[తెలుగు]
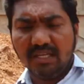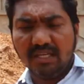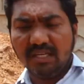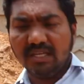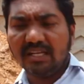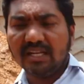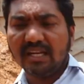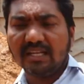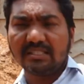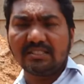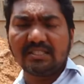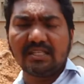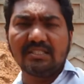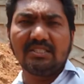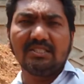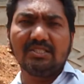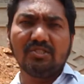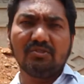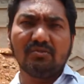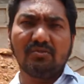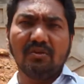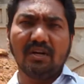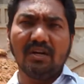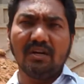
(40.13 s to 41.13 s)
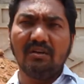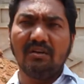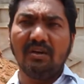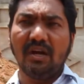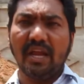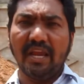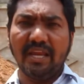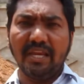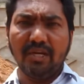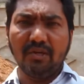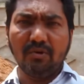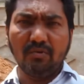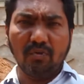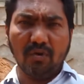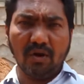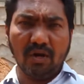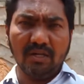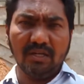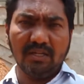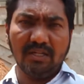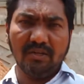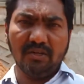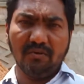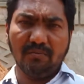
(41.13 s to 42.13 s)
ఈ కన్స్ట్రక్షన్స్ వాళ్ళు హై
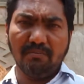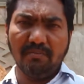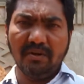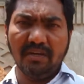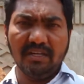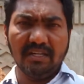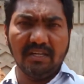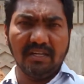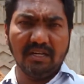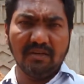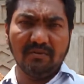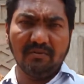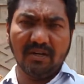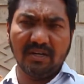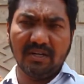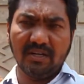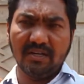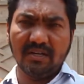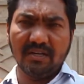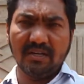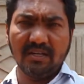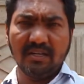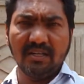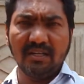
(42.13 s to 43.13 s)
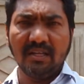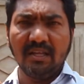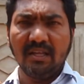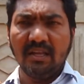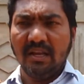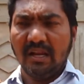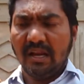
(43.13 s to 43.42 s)
క్వాలిటీ ఆఫ్ మెటీరియల్ వాడారండి